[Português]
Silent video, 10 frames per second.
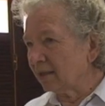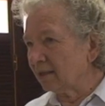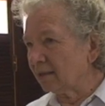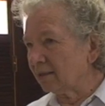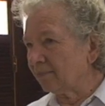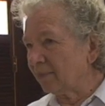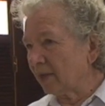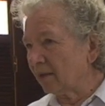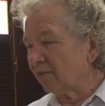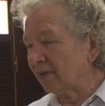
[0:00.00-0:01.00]
eh,
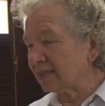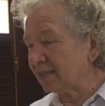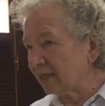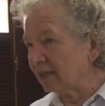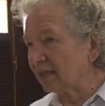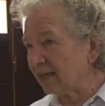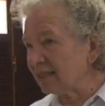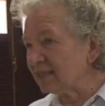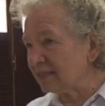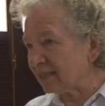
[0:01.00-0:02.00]
fazer
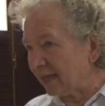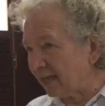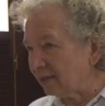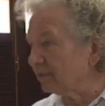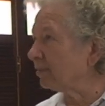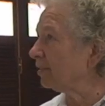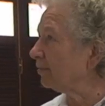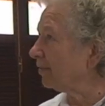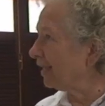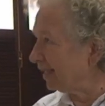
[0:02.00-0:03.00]
crescer
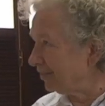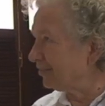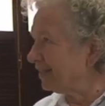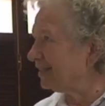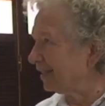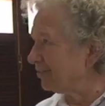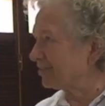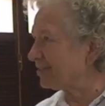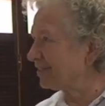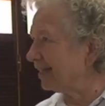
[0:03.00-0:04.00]
o reino de
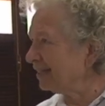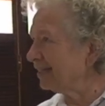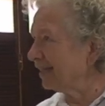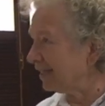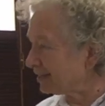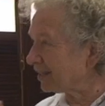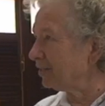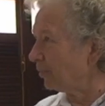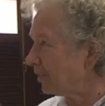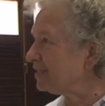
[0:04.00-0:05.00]
Deus, né?
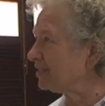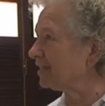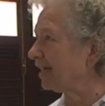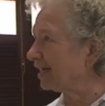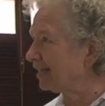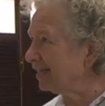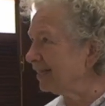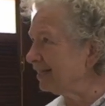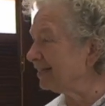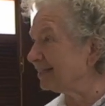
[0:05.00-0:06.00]
Entre nós
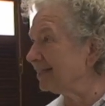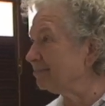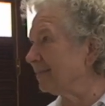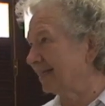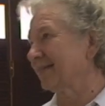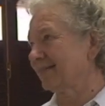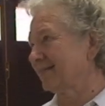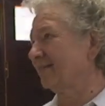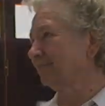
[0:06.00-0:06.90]
aqui em Timbiras.